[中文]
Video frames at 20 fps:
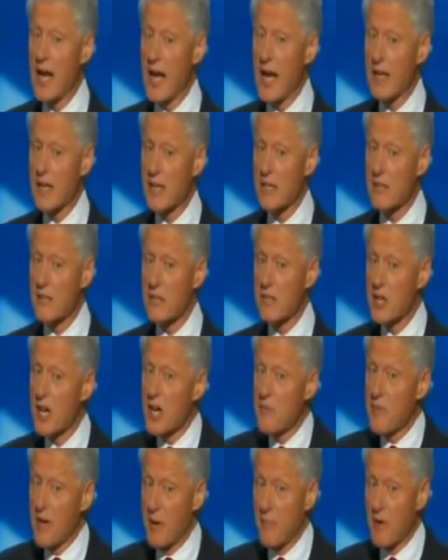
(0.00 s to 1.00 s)
But
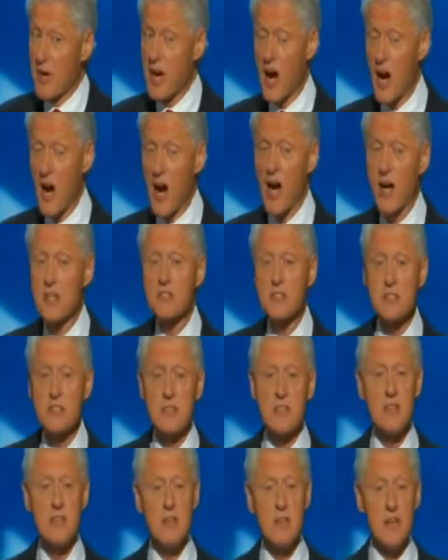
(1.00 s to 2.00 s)
it could have been
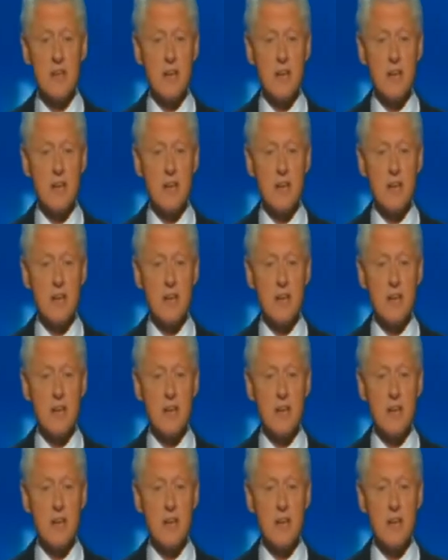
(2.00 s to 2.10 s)
because,